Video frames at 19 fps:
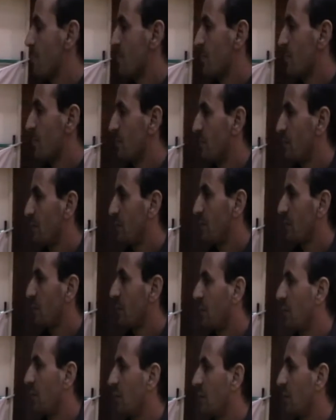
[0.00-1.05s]
انت انا
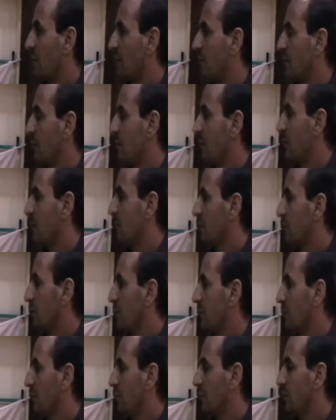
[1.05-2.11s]
سمعت انك انت اعطيت خبر
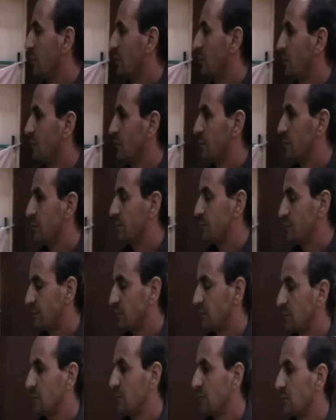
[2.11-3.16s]
للمسؤولين
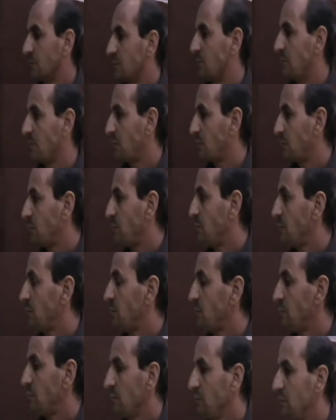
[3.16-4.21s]
لمين اعطيت الخبر
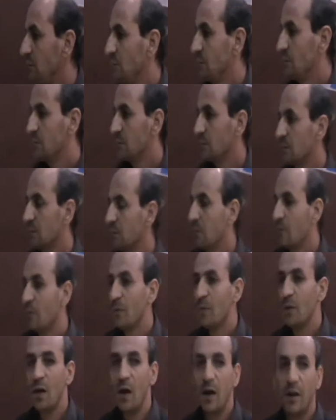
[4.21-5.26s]
وانت
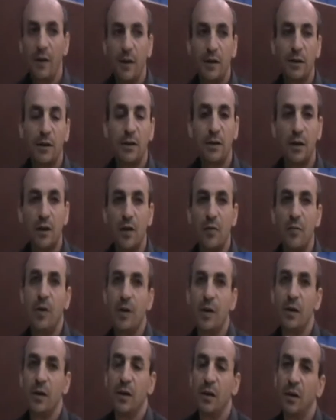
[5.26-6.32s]
انا اعطيت
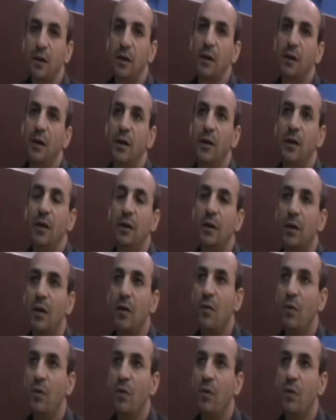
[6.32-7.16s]
الخبر لل...